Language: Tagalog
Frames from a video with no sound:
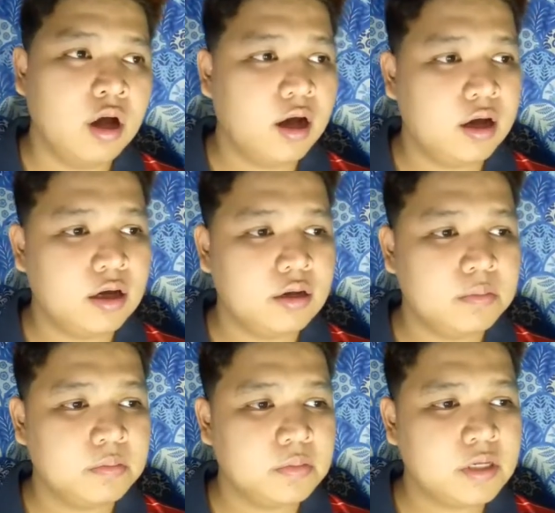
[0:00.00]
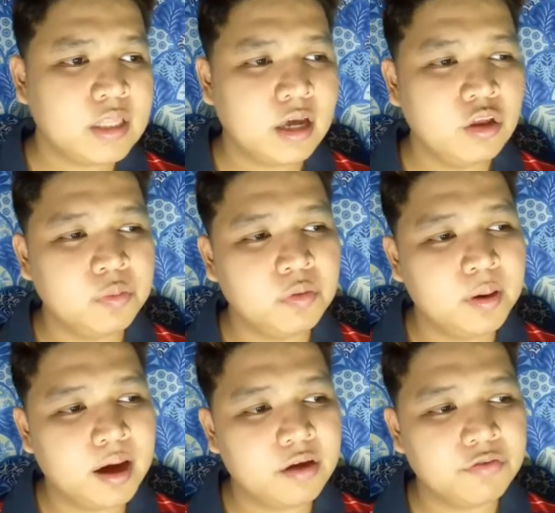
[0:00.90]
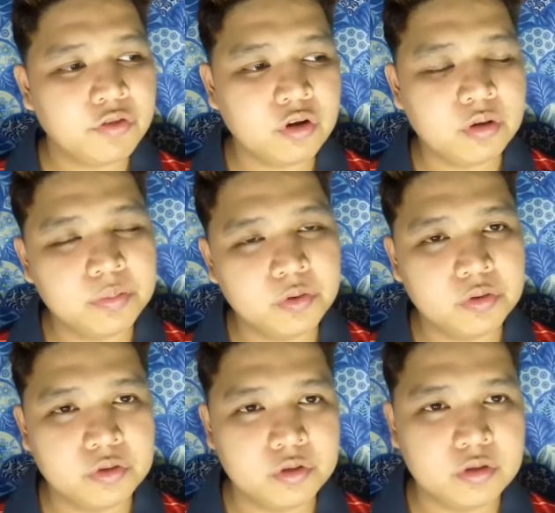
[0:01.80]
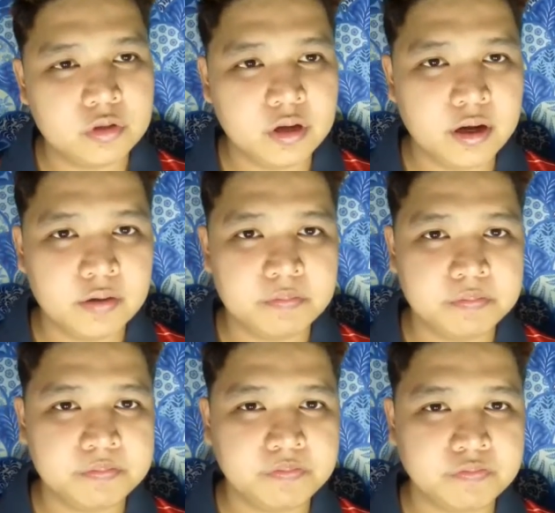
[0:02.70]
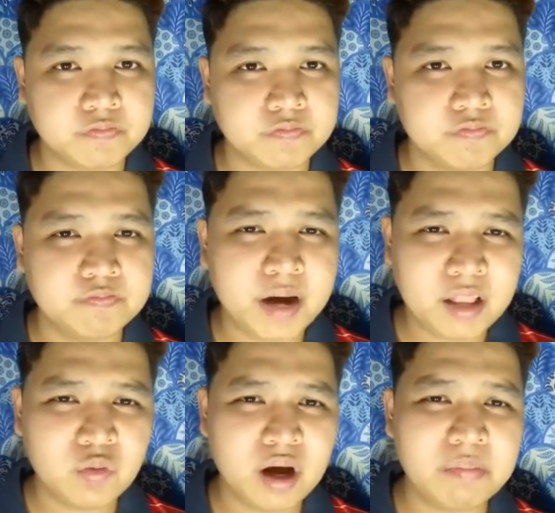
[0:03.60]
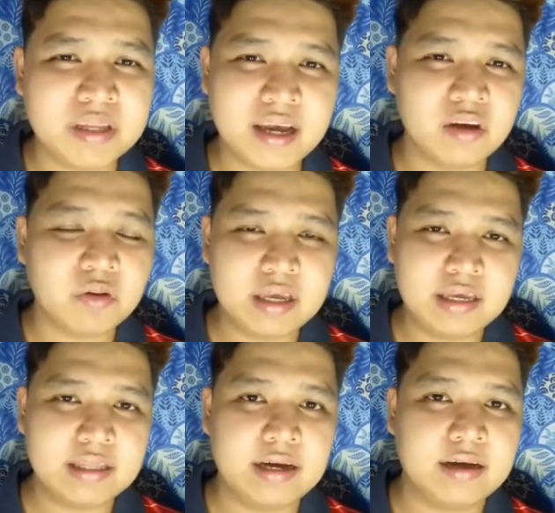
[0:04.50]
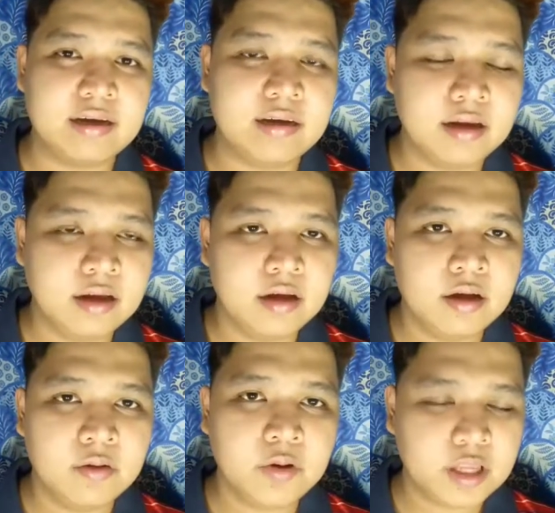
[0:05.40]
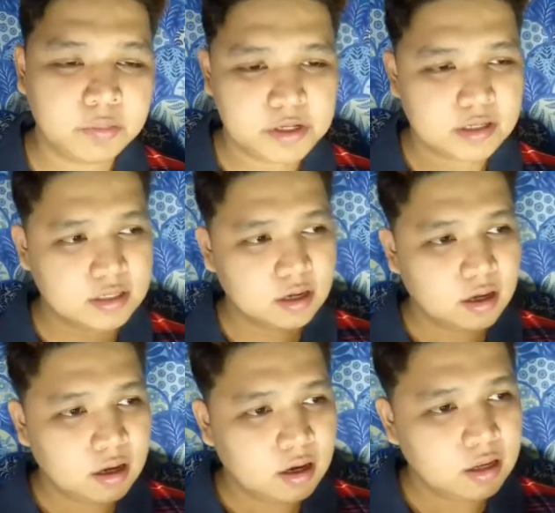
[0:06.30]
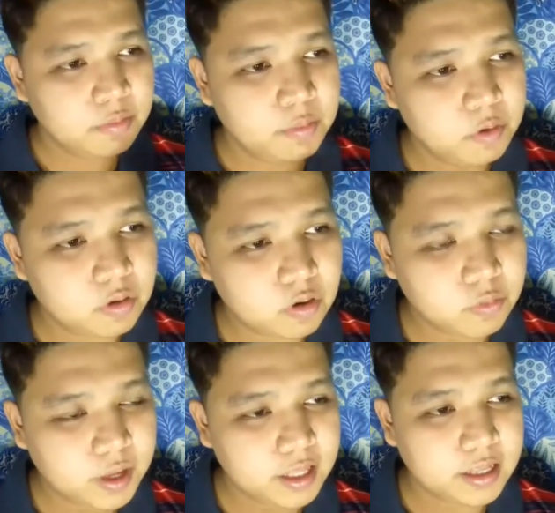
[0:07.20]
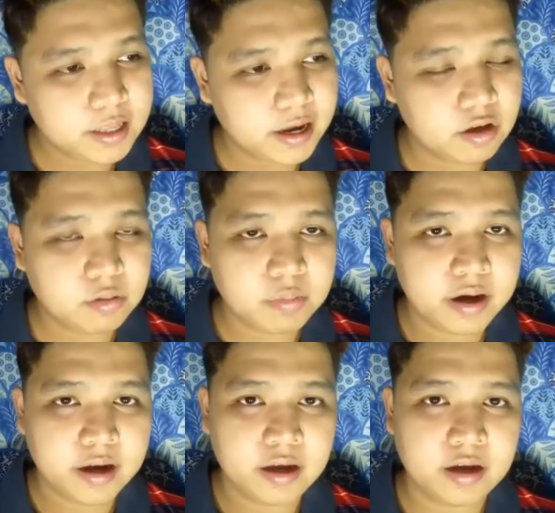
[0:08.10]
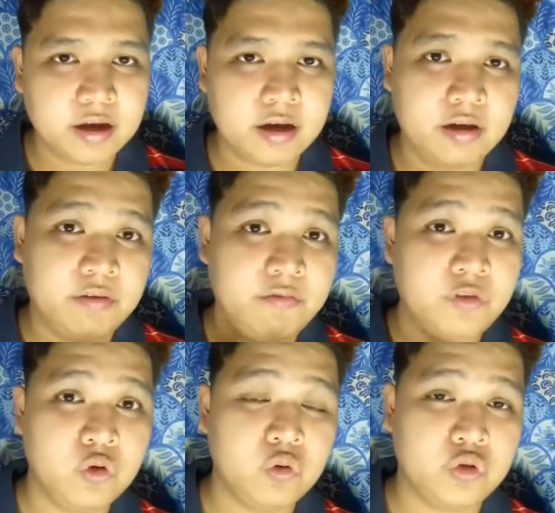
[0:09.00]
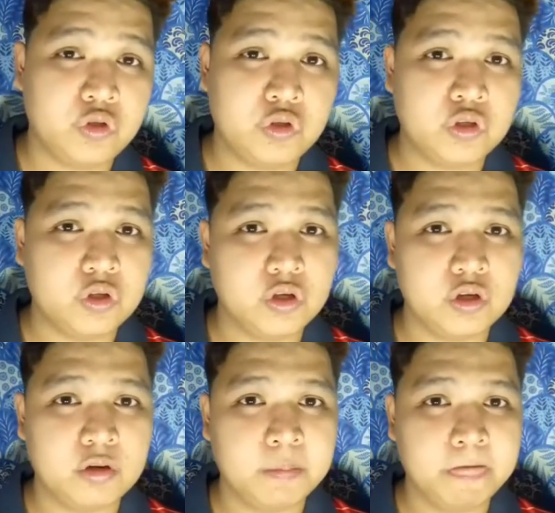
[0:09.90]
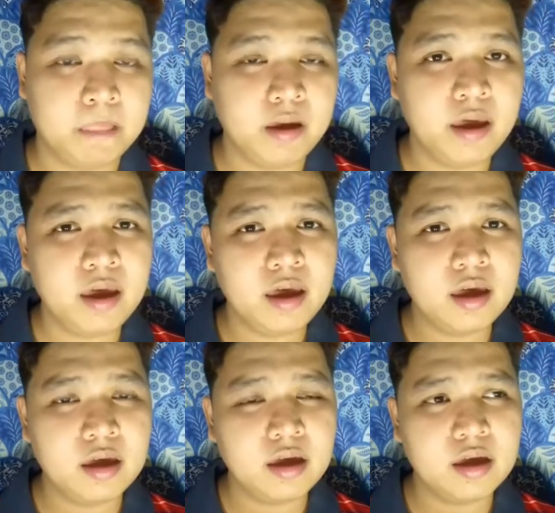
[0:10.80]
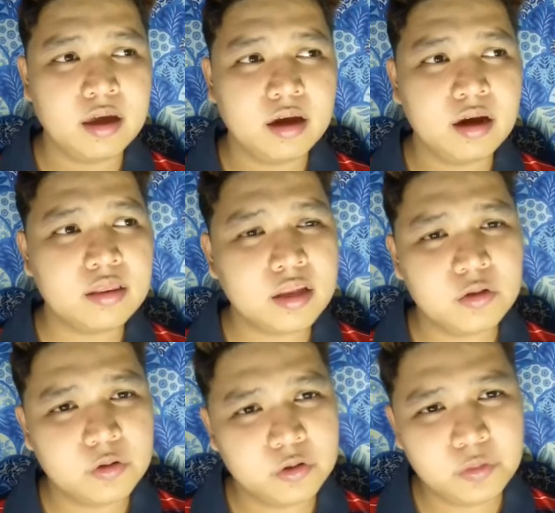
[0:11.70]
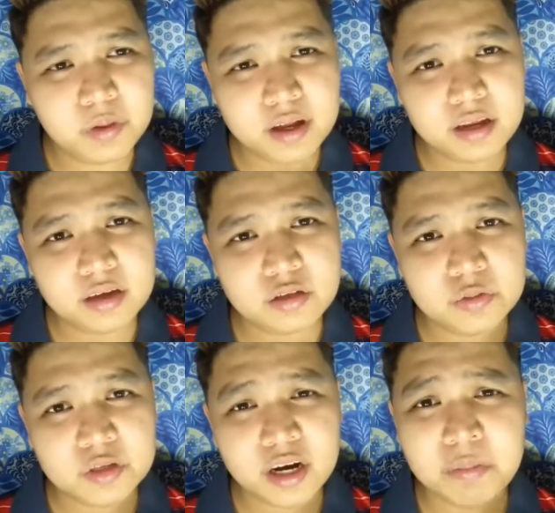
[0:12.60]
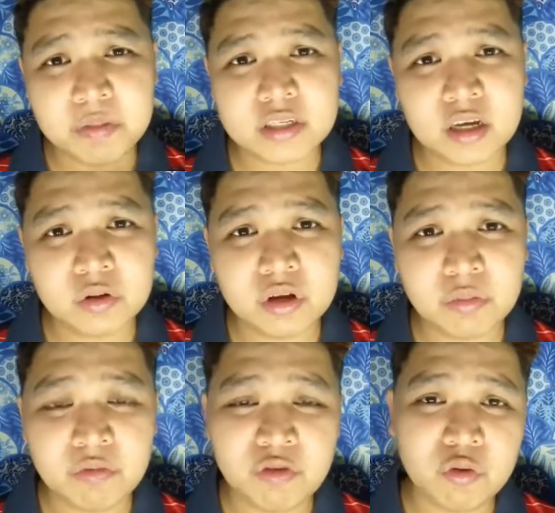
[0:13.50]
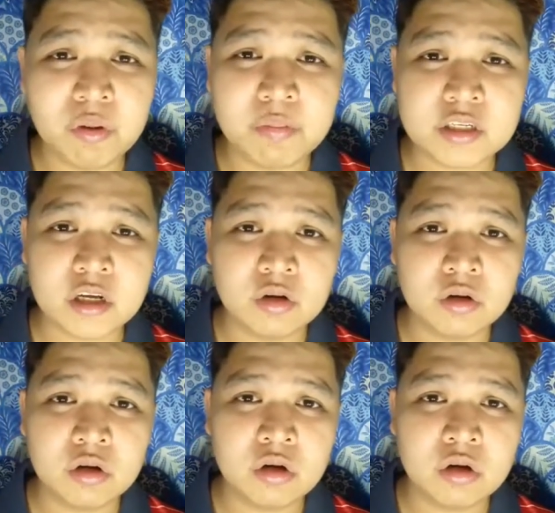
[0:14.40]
uh, sa tingin niyo po ba after po nun, um, paano nga ba tayo kikita? What I mean is, di ba po, kumikita tayo by uh, views. Eh, ang tanong, yung mga nag-subscribe ba sa'yo, nag-view pa ba sa'yo?